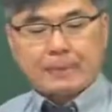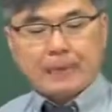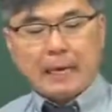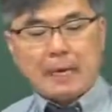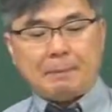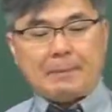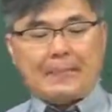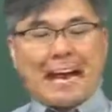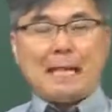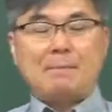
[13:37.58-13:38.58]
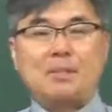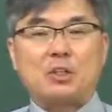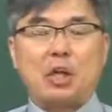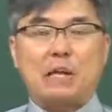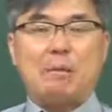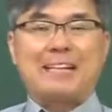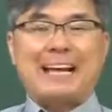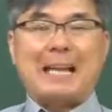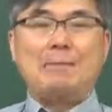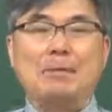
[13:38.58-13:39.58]
칼빈, 칼빈, 켈빈,
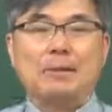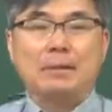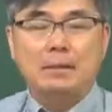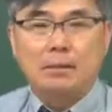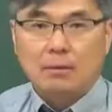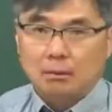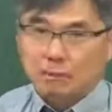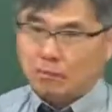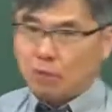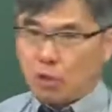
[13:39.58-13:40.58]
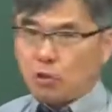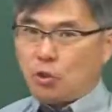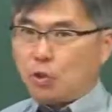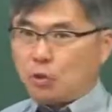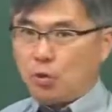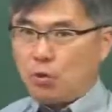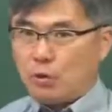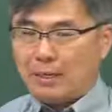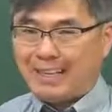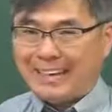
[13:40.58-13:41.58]
칼빈 뭐
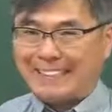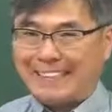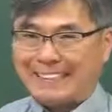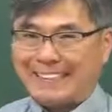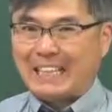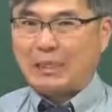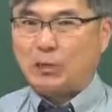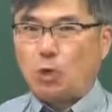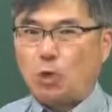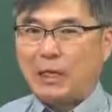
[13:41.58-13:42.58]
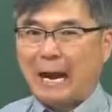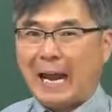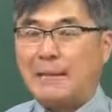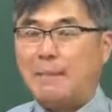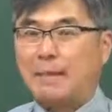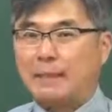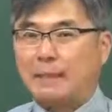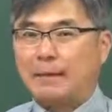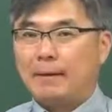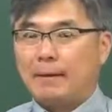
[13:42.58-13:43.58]
전선에서 가장 싼 총이 칼빈
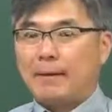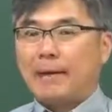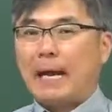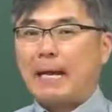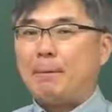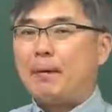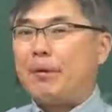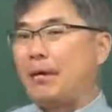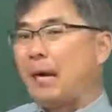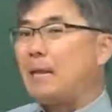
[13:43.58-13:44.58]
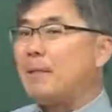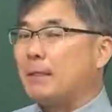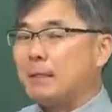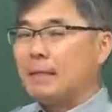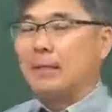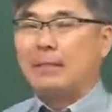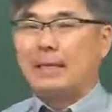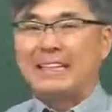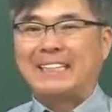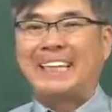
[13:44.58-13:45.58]
아냐 칼빈의 형 켈빈, 그죠?
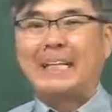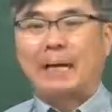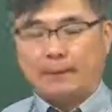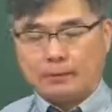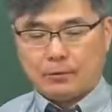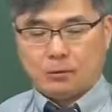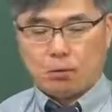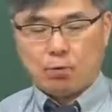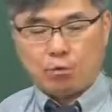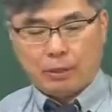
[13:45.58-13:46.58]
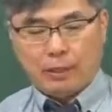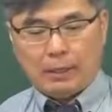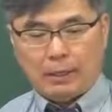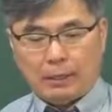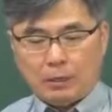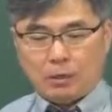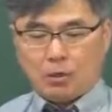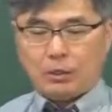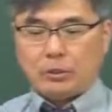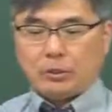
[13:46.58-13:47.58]
가장 싸다. 총 중에
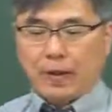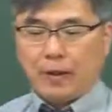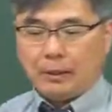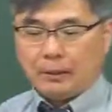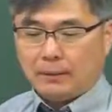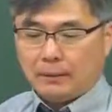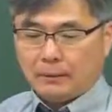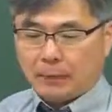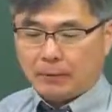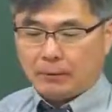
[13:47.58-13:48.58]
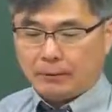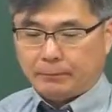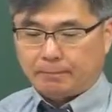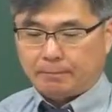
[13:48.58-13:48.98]
경제적이다. 4번이죠.